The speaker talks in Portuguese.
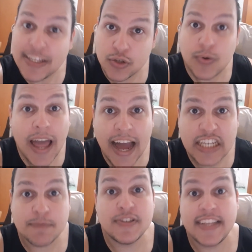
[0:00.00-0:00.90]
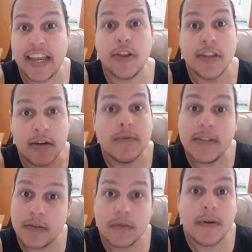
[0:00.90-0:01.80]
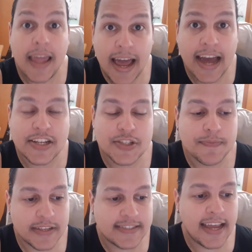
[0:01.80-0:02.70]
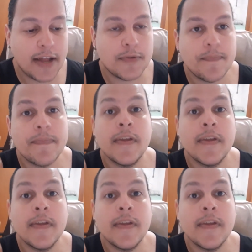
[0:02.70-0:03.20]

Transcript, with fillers: Isso é arte, você querendo ou não, isso é arte, certo?